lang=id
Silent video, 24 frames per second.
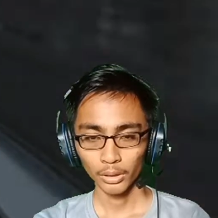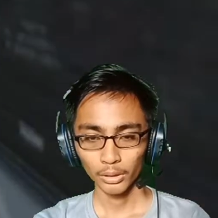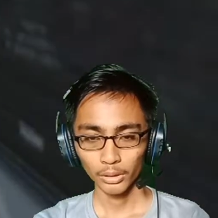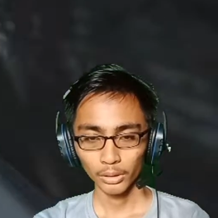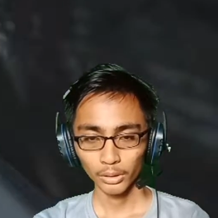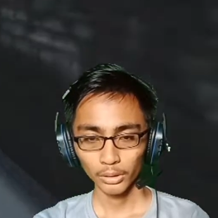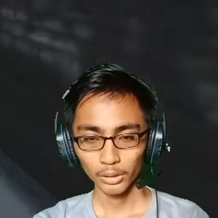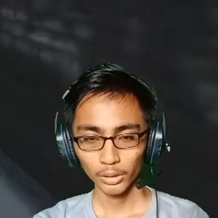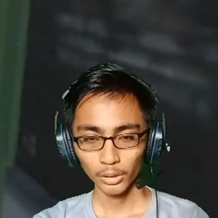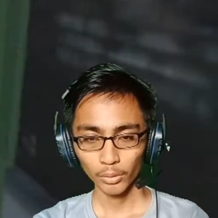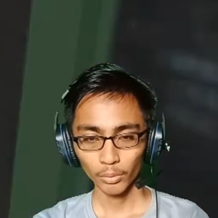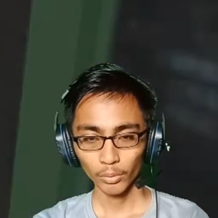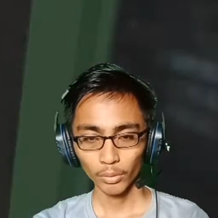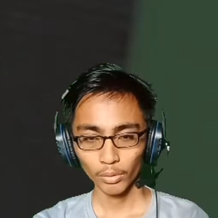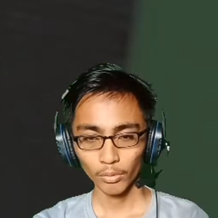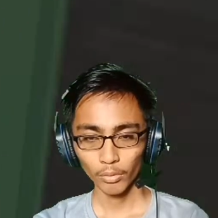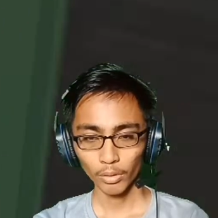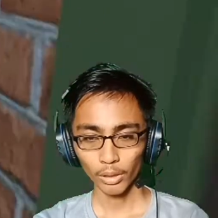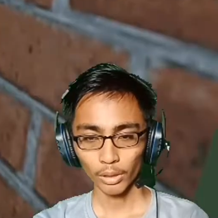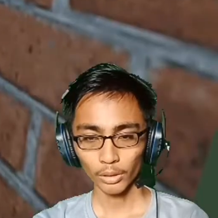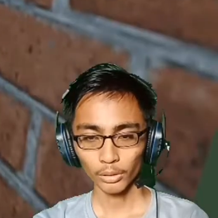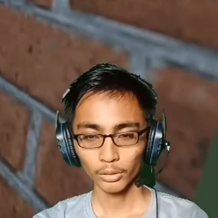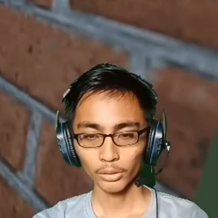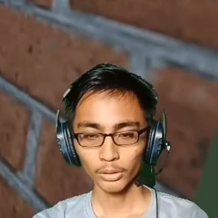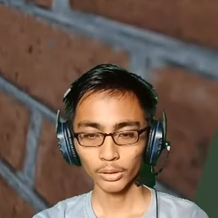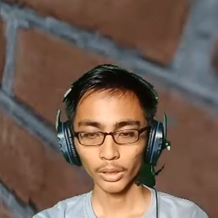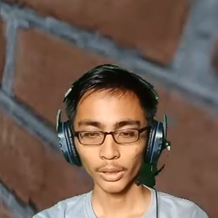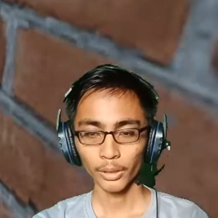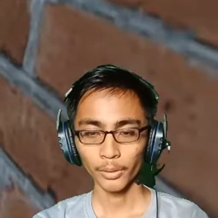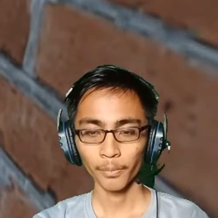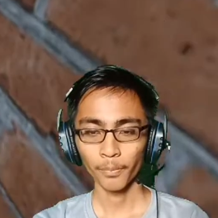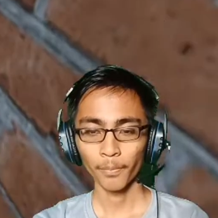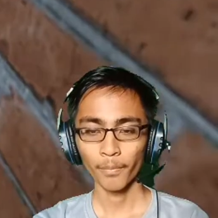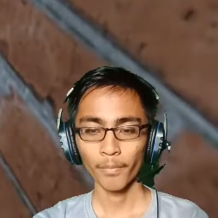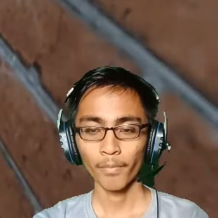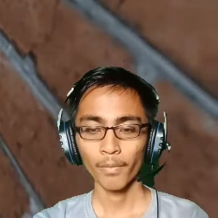so gue 200 deh.
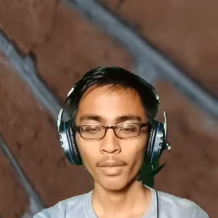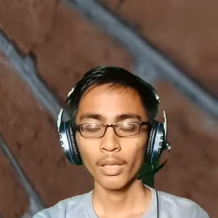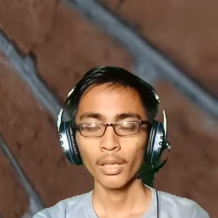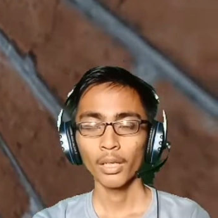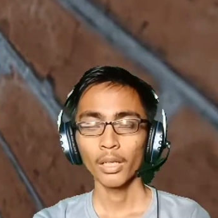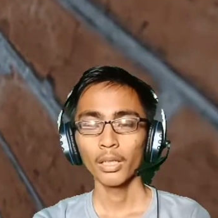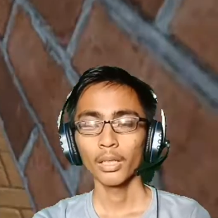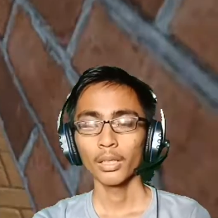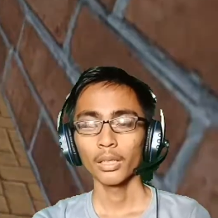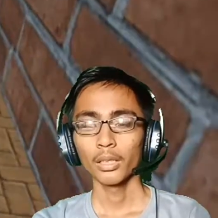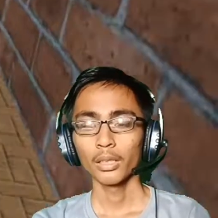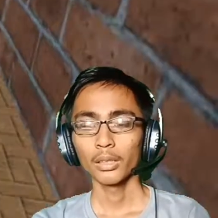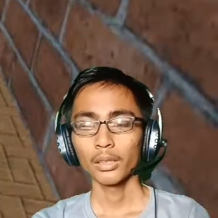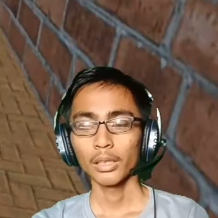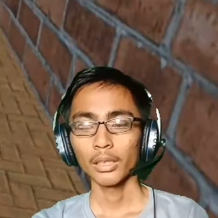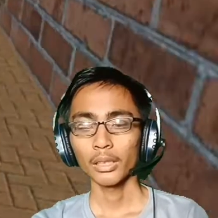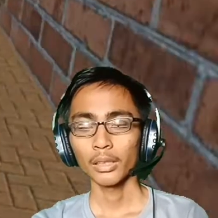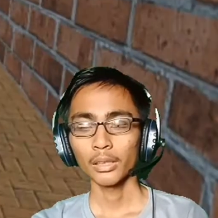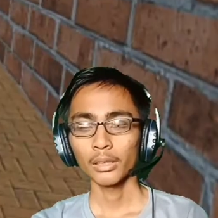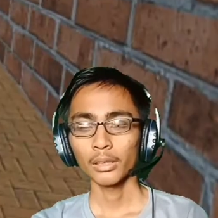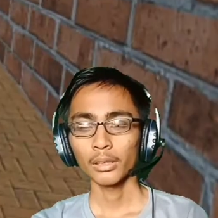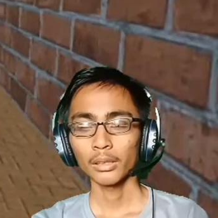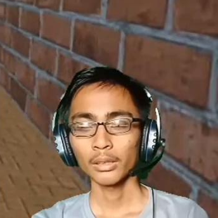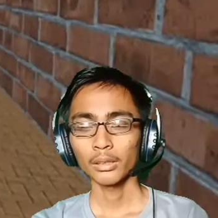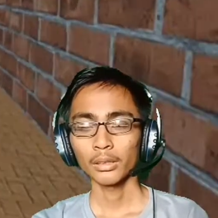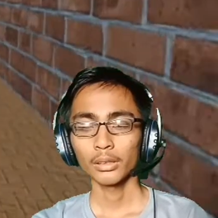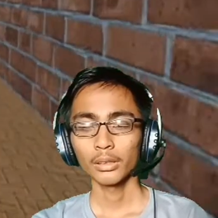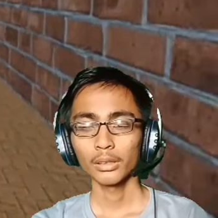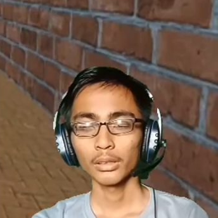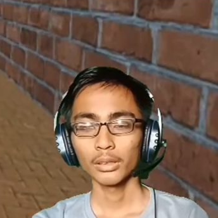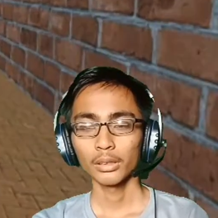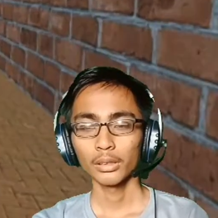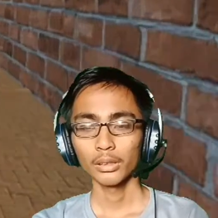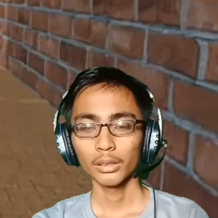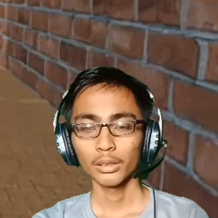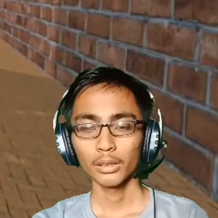dan
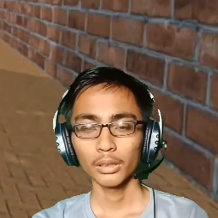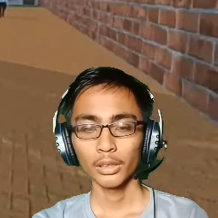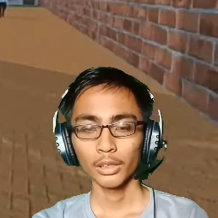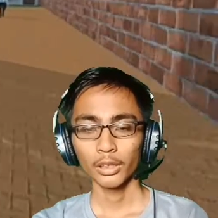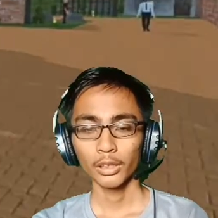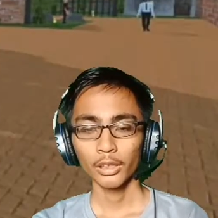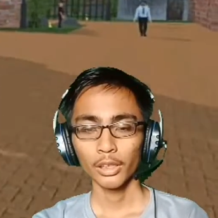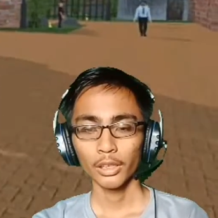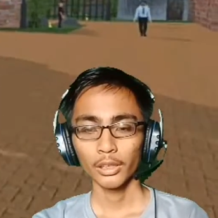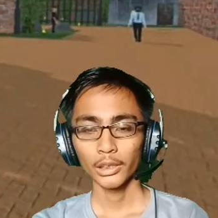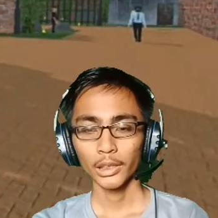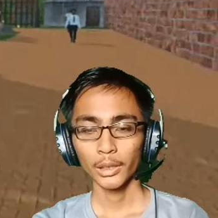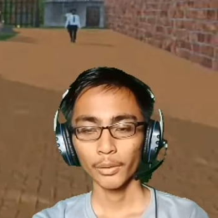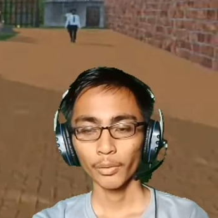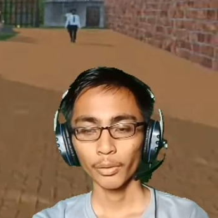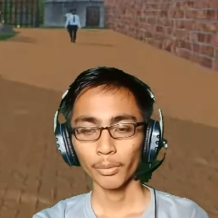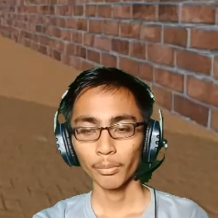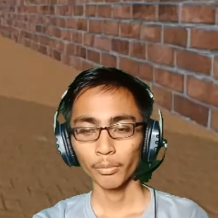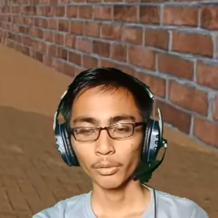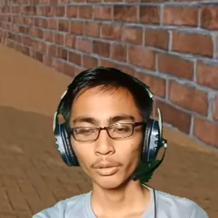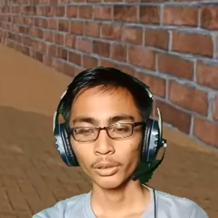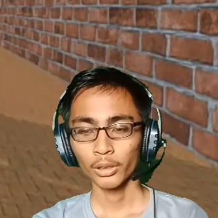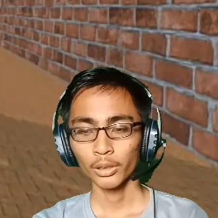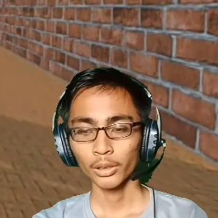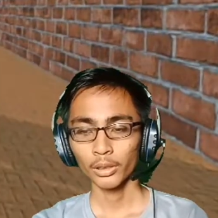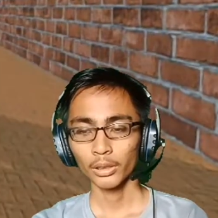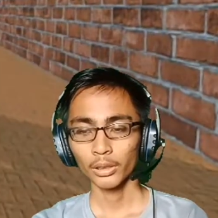uh, ini dia CMO nya